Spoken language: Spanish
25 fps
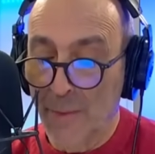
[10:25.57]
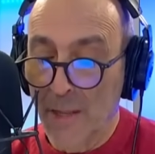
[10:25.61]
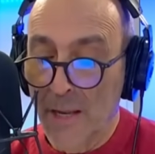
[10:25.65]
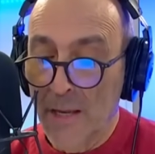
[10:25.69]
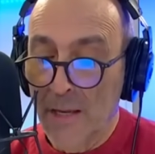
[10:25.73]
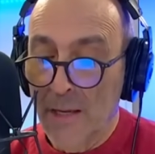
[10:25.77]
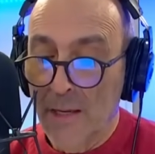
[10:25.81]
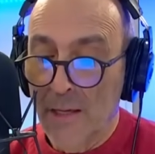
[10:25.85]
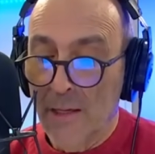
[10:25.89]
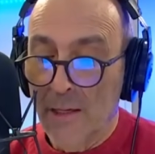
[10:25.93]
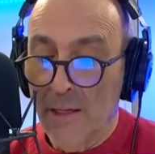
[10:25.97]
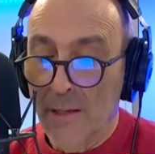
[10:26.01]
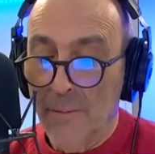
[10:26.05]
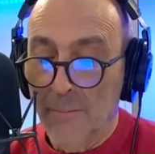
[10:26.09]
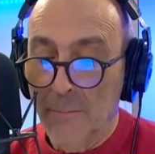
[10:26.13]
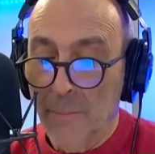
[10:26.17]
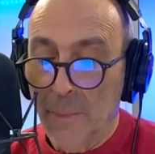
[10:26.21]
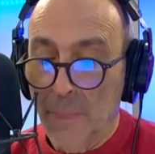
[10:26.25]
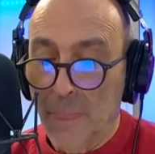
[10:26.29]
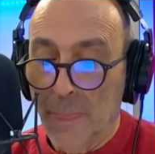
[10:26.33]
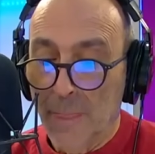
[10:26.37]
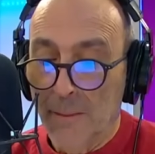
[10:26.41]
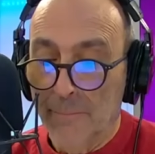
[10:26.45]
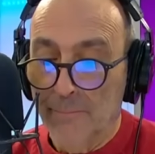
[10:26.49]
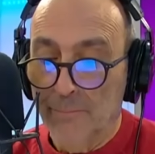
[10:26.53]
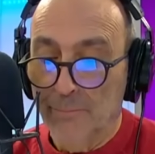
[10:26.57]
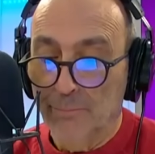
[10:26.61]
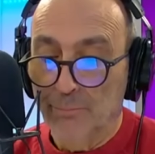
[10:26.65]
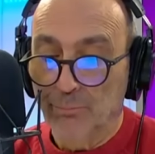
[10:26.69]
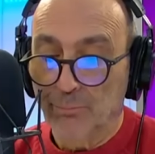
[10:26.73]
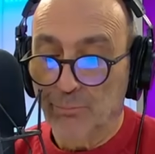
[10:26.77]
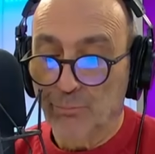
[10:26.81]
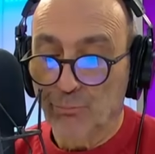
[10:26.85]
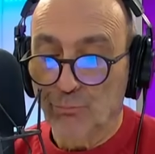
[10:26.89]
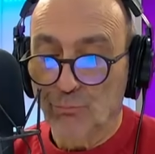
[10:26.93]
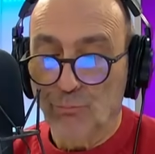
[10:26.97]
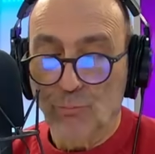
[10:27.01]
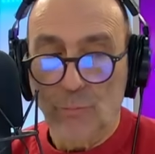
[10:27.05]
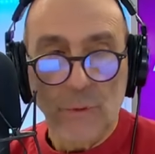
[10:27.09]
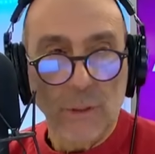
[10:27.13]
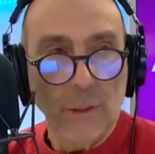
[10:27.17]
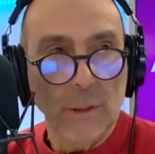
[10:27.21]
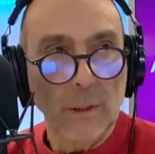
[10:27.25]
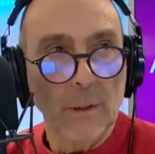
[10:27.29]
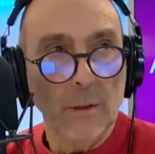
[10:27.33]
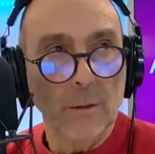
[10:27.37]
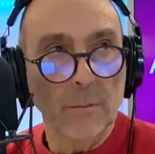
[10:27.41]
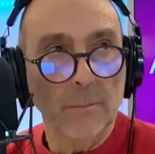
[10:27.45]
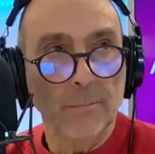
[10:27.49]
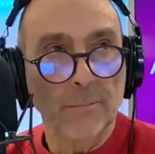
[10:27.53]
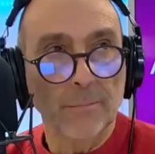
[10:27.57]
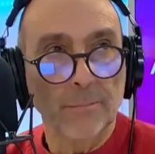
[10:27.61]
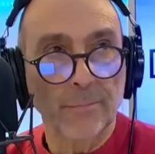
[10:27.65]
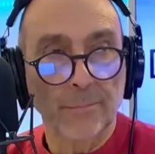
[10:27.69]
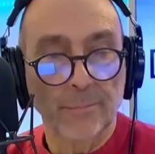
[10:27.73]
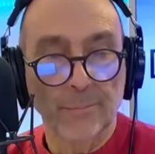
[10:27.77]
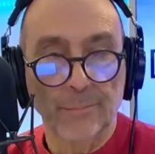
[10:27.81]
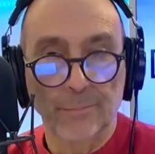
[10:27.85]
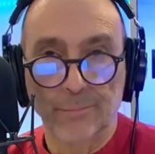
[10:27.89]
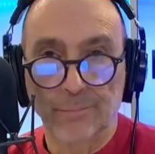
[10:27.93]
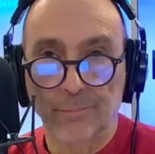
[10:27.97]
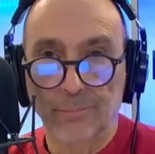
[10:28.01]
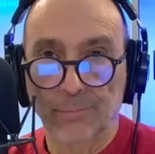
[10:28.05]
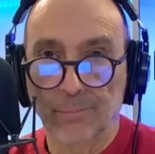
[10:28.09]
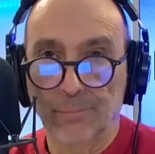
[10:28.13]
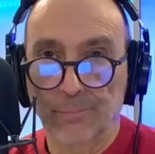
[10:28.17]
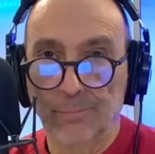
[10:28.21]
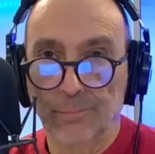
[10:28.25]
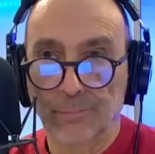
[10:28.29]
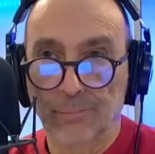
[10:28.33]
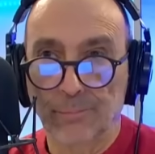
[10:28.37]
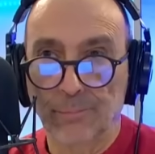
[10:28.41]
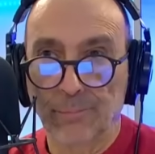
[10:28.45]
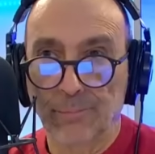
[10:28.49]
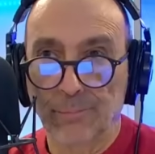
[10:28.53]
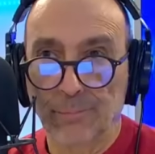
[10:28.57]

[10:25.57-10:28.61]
también lo que planteó antes Sebastián Sitchel, ¿no? Cuando aparece